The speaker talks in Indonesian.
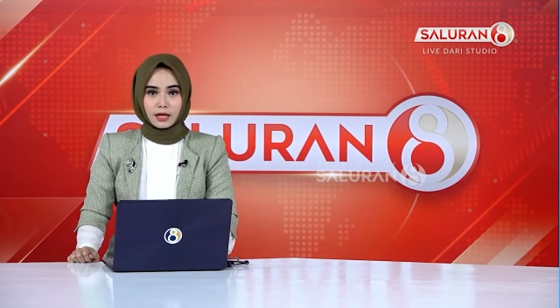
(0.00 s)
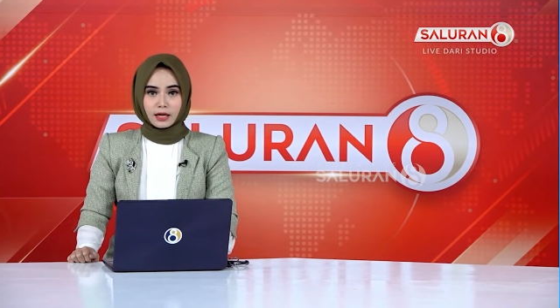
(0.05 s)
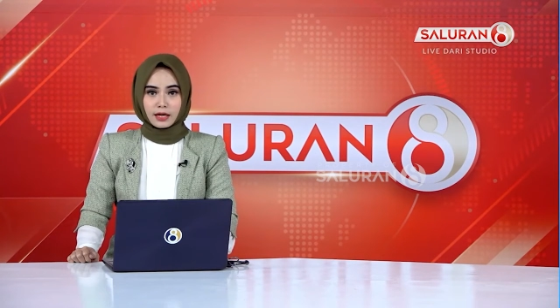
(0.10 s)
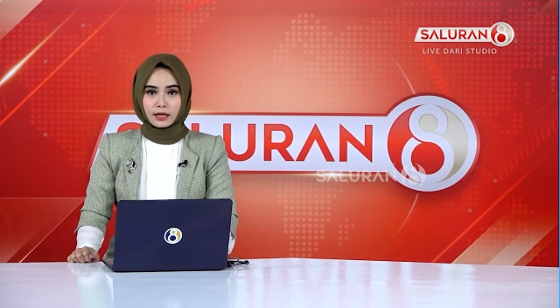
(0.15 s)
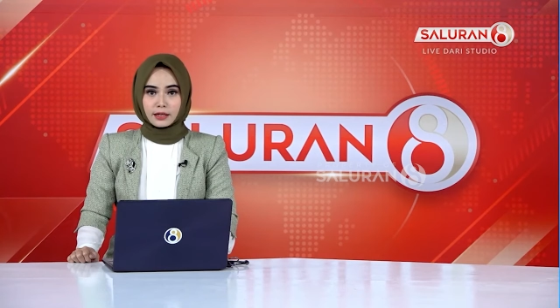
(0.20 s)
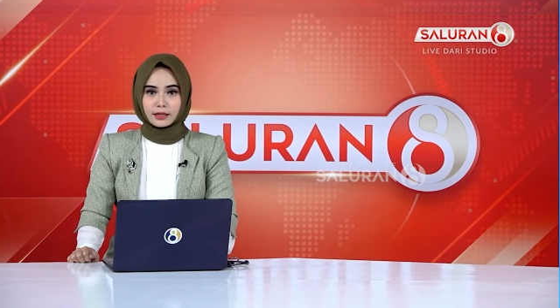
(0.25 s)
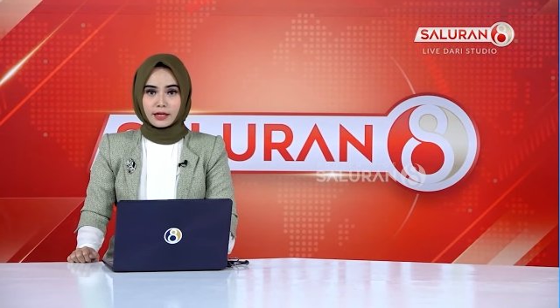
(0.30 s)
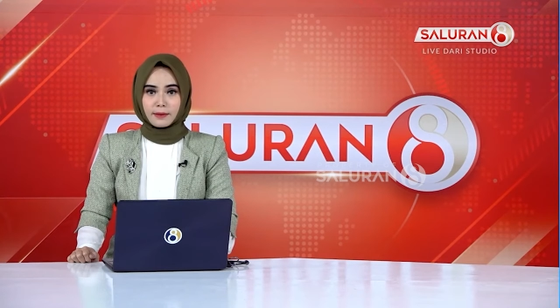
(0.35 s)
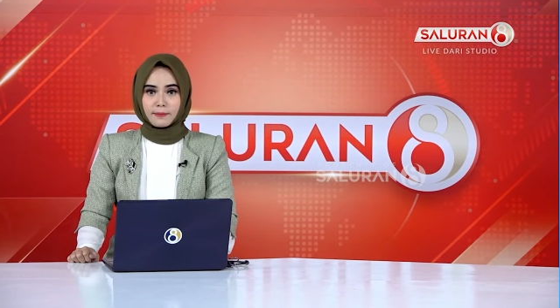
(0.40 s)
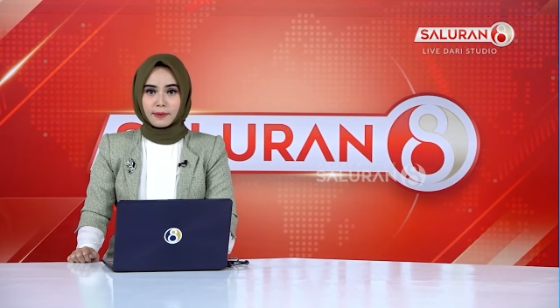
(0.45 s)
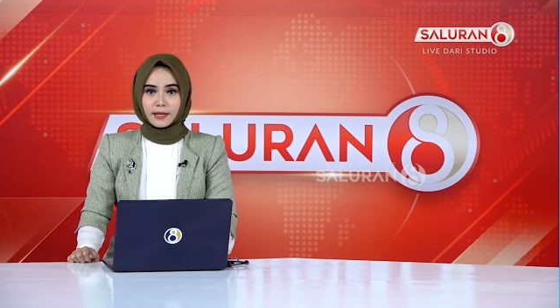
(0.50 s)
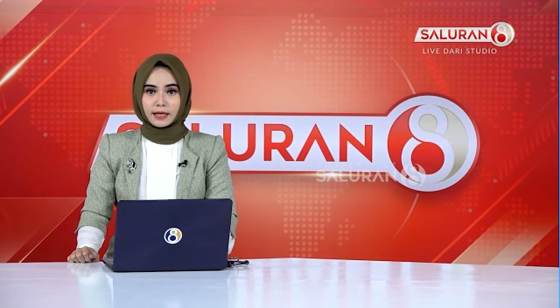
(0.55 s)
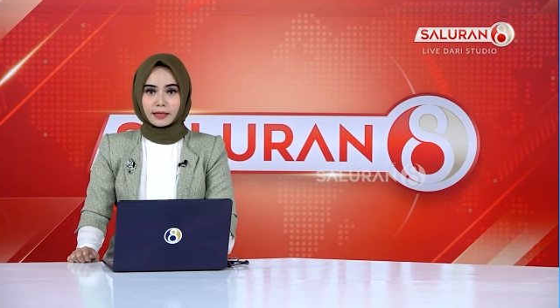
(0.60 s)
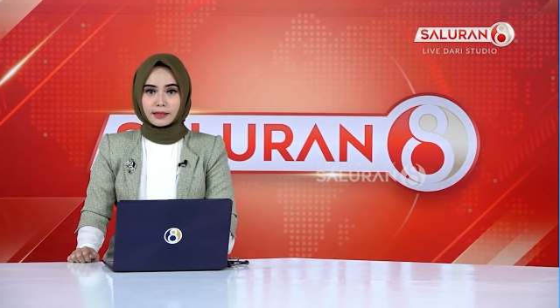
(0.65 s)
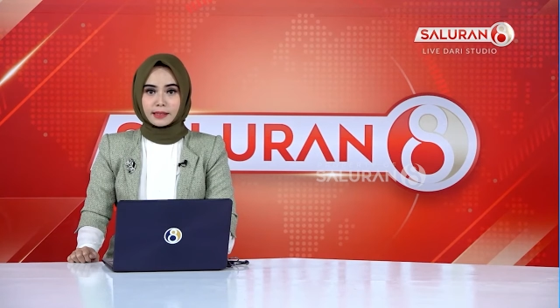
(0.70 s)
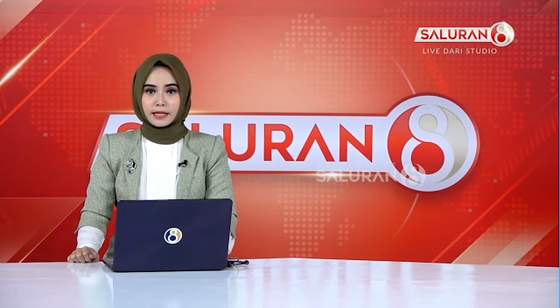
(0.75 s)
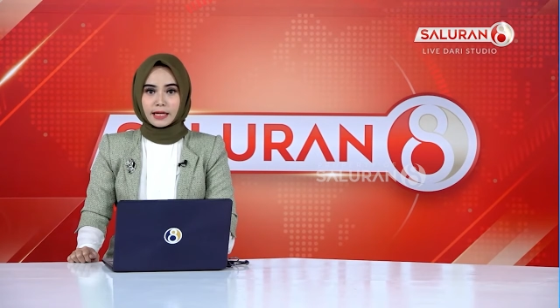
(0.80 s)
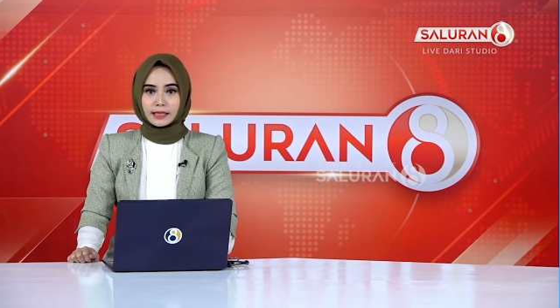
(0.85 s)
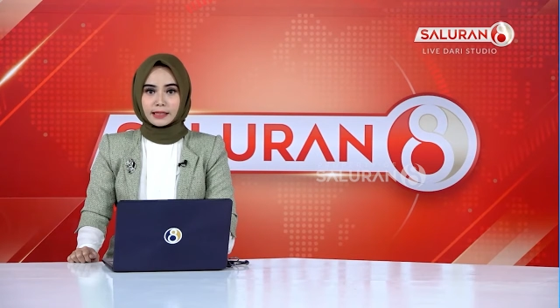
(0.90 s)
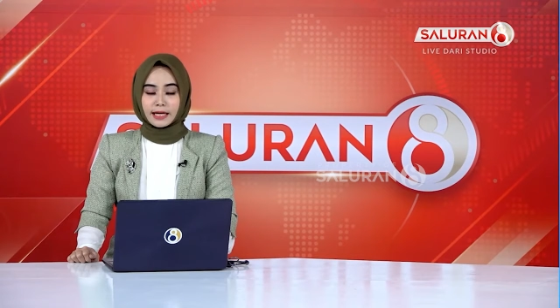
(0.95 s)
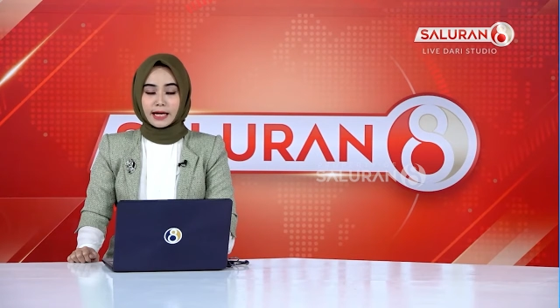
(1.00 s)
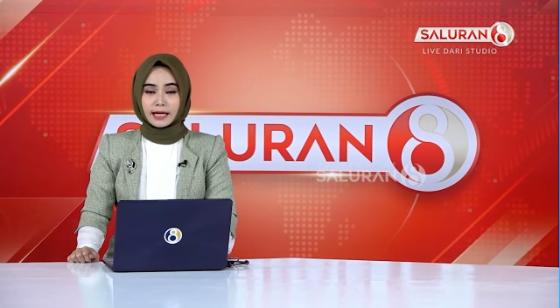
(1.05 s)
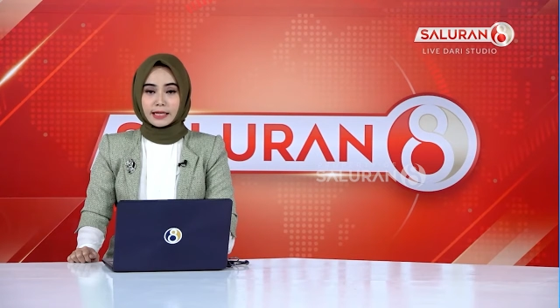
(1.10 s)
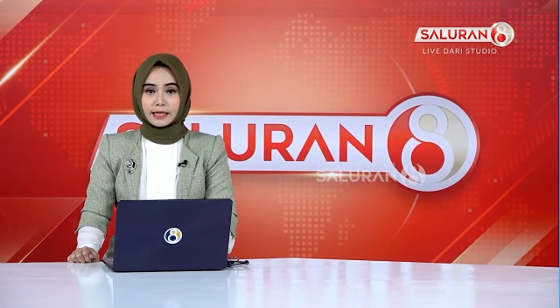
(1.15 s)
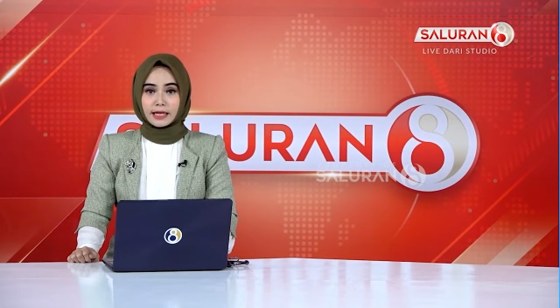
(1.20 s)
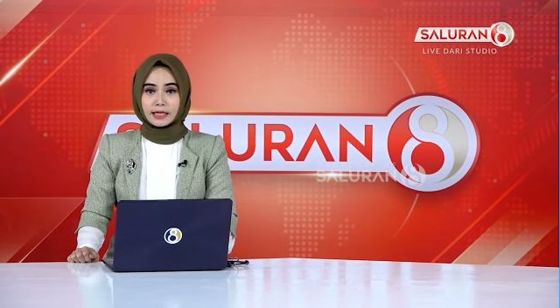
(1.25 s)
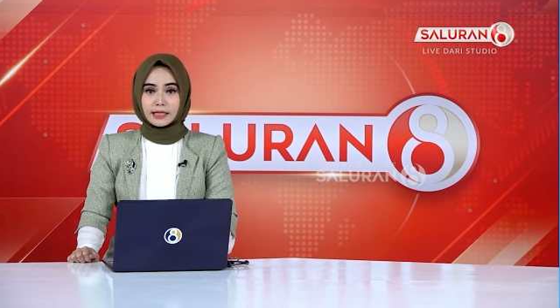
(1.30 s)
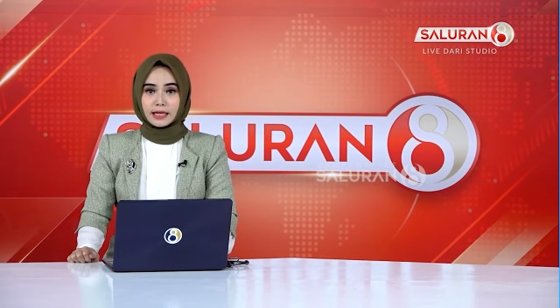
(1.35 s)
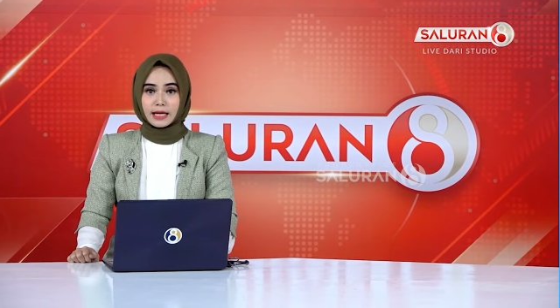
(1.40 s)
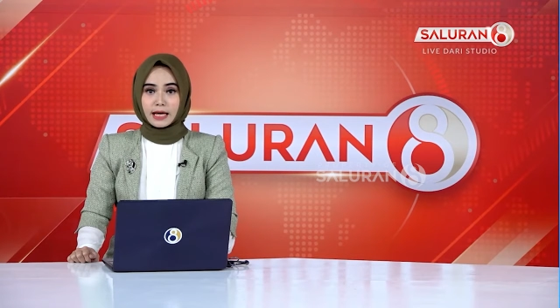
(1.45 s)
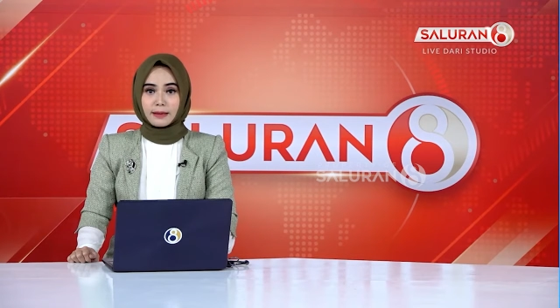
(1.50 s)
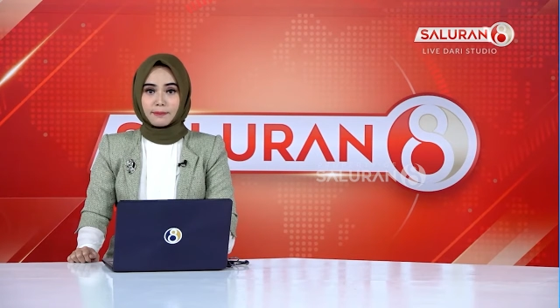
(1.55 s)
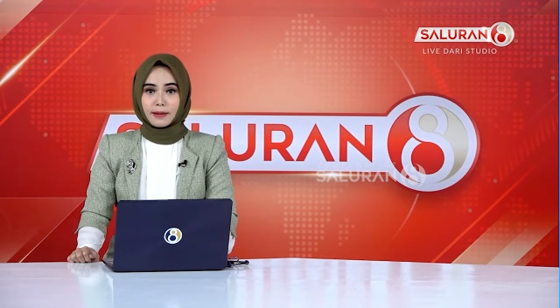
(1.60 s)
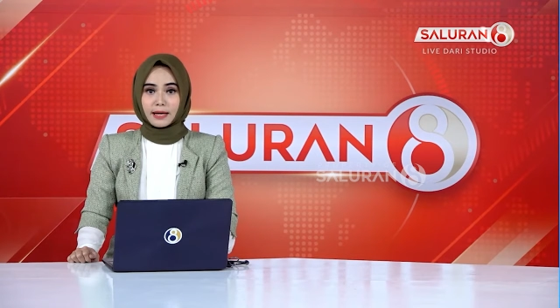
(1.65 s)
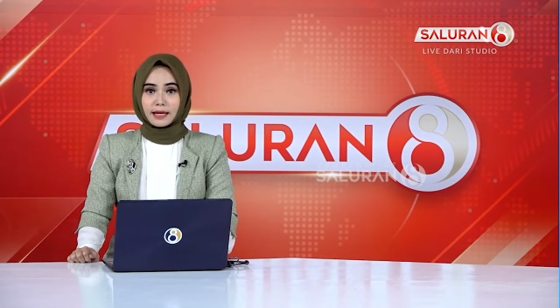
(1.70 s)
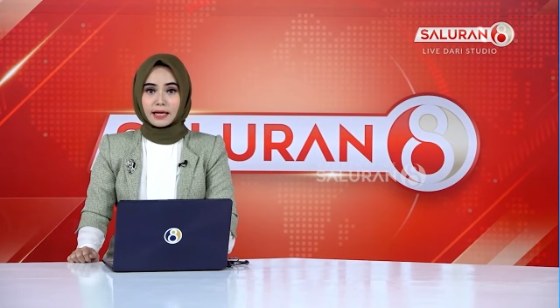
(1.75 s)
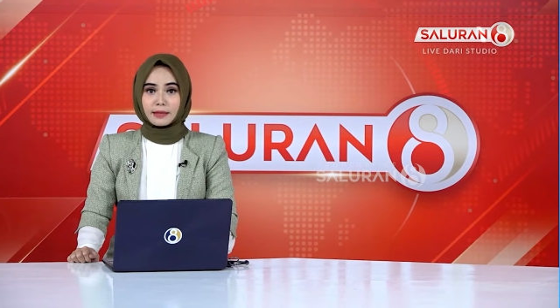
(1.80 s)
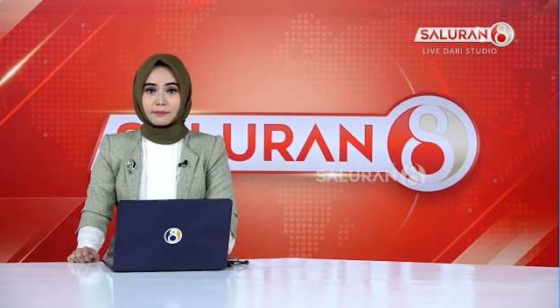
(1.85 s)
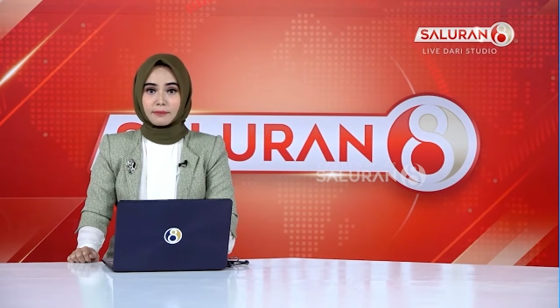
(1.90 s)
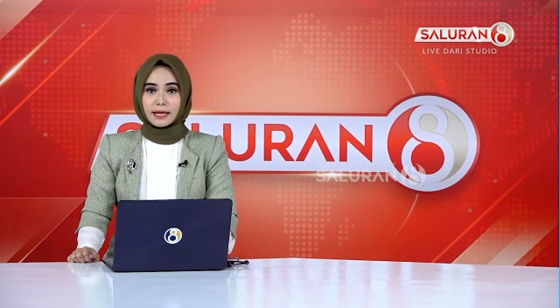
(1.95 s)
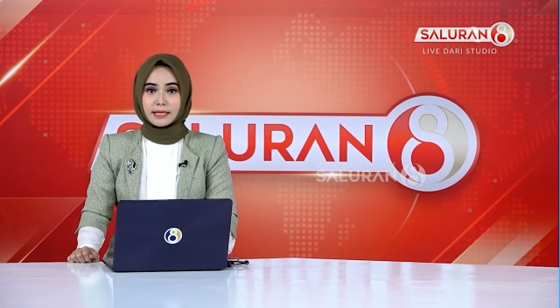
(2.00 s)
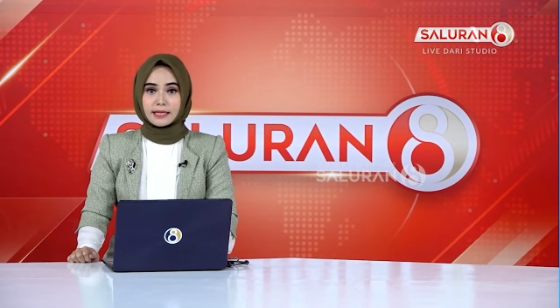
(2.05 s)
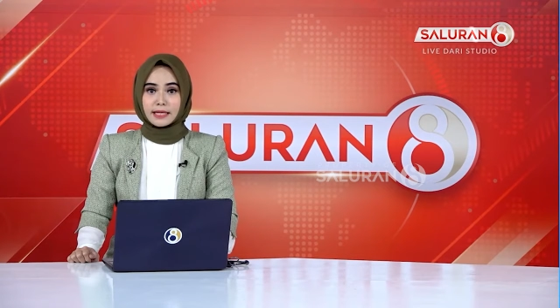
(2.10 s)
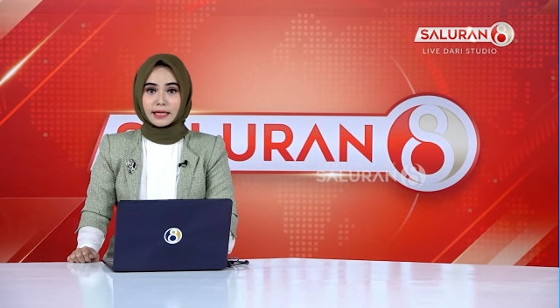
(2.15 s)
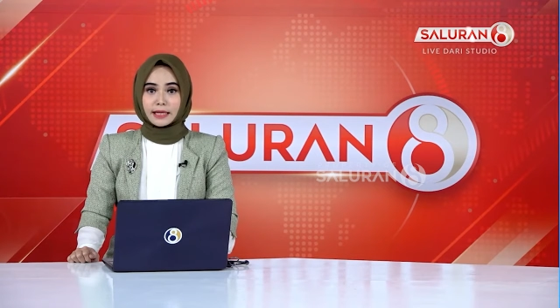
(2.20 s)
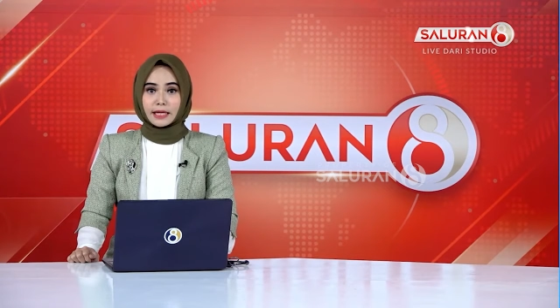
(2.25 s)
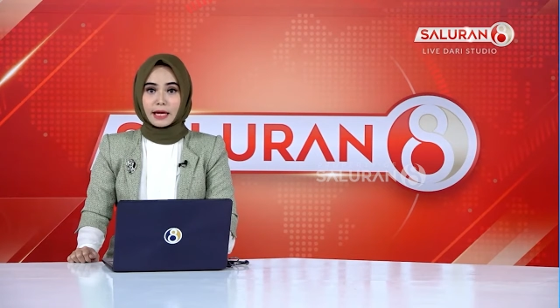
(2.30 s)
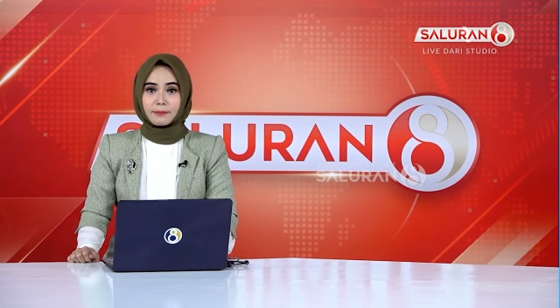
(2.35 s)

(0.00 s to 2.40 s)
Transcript: Karena pada kenyataannya di lapangan banyak